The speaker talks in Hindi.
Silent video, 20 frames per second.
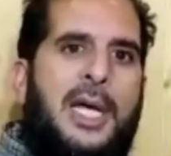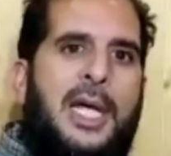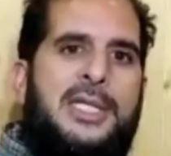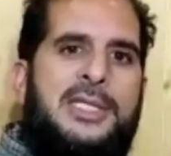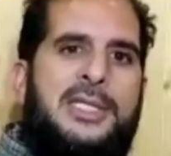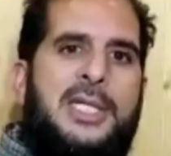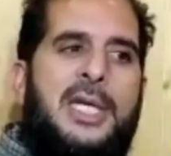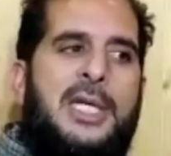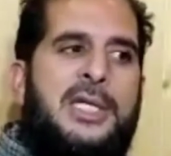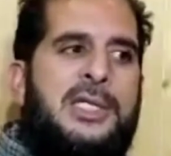
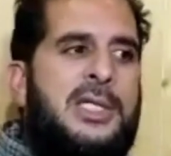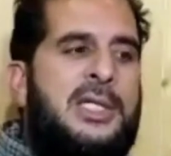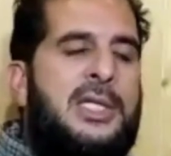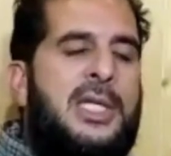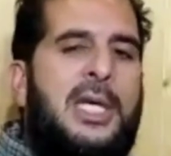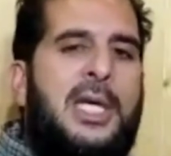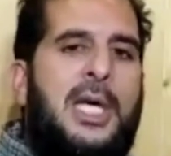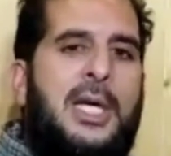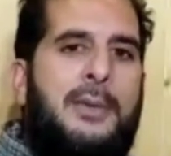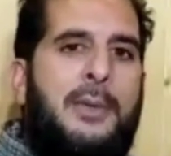ऐसे हैं
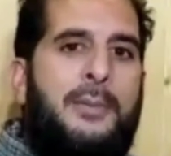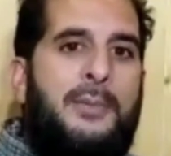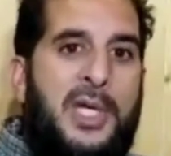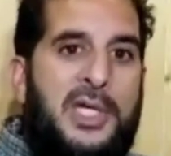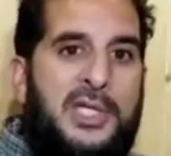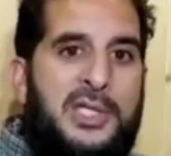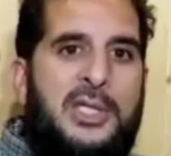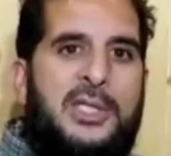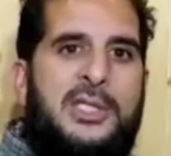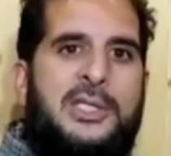जिनके घर में
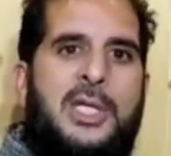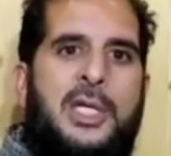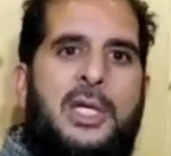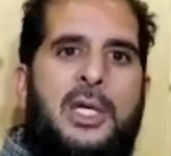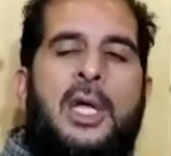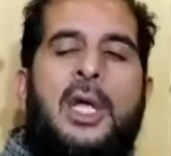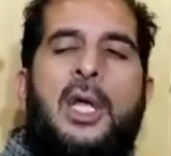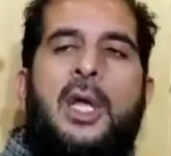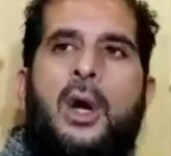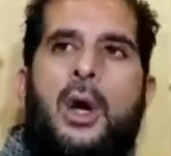पेशेंट से